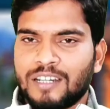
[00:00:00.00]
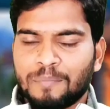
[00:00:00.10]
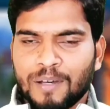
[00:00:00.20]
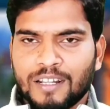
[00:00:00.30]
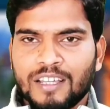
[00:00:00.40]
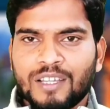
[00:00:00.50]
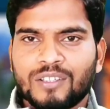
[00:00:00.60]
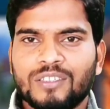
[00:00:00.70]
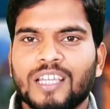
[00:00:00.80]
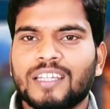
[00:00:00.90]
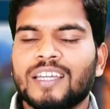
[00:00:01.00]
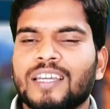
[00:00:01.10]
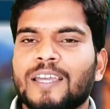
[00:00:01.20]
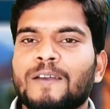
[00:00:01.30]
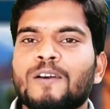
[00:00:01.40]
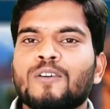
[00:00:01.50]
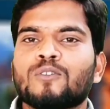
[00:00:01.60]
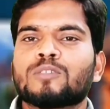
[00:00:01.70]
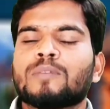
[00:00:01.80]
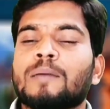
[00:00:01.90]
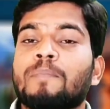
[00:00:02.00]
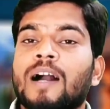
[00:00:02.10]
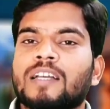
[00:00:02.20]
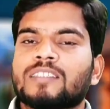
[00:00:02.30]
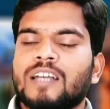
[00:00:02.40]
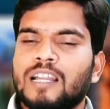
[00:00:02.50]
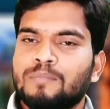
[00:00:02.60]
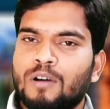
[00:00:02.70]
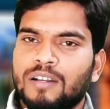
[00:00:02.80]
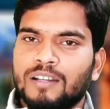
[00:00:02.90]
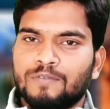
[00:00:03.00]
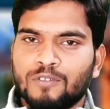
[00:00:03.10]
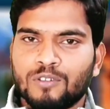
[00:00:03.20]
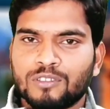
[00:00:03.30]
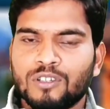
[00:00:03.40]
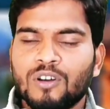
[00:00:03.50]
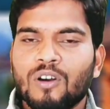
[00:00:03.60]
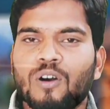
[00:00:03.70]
स्क्रीन पर देखेंगे उसमें पाकिस्तान बॉर्डर फोर्स